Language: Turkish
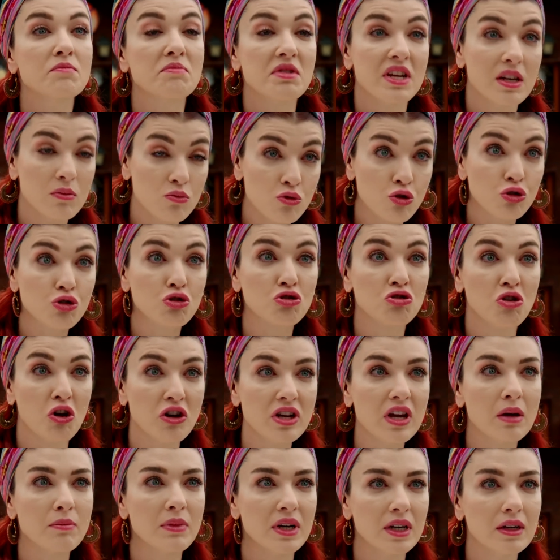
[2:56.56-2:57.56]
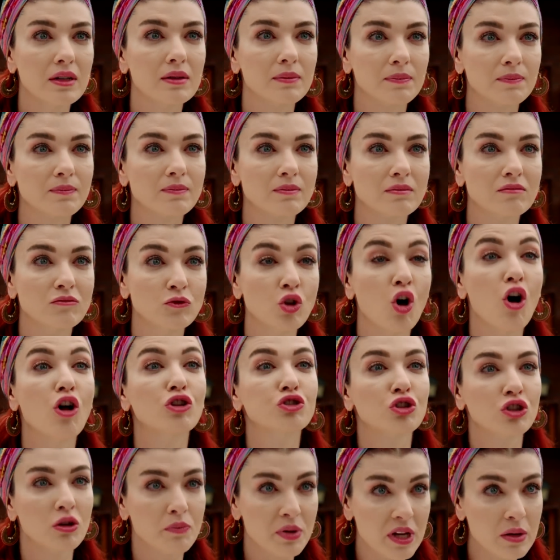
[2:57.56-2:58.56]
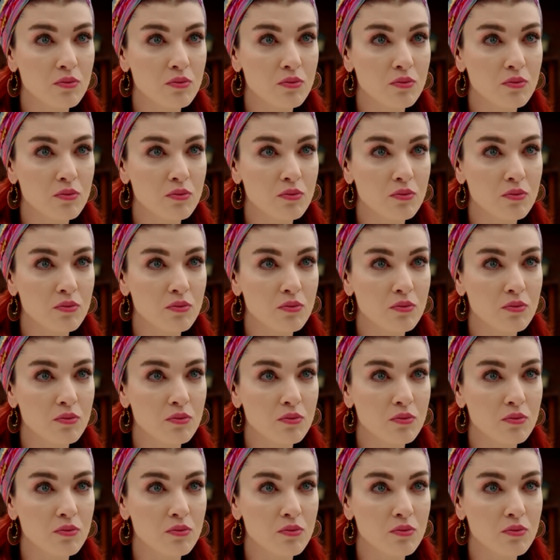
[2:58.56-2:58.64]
Bilmiyorsun öyle mi? Ne olduğunu